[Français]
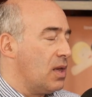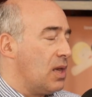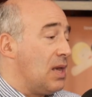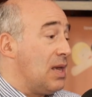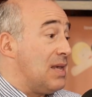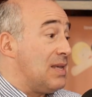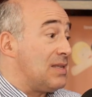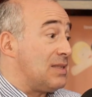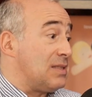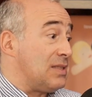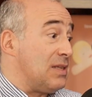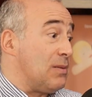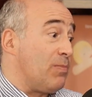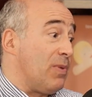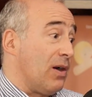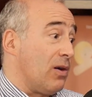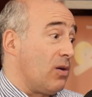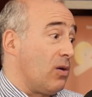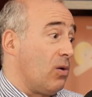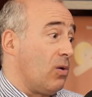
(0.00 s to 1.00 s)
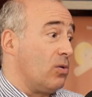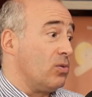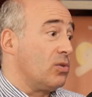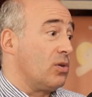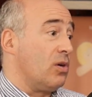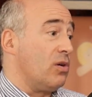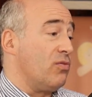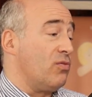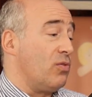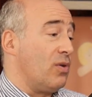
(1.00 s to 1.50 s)
Mm-hmm. Si par
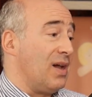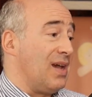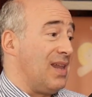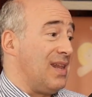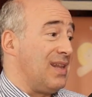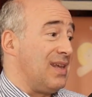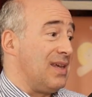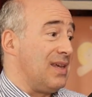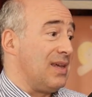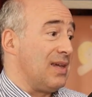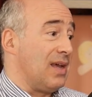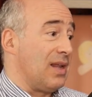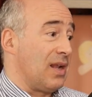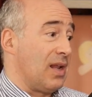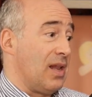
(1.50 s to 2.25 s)
contre on veut aller à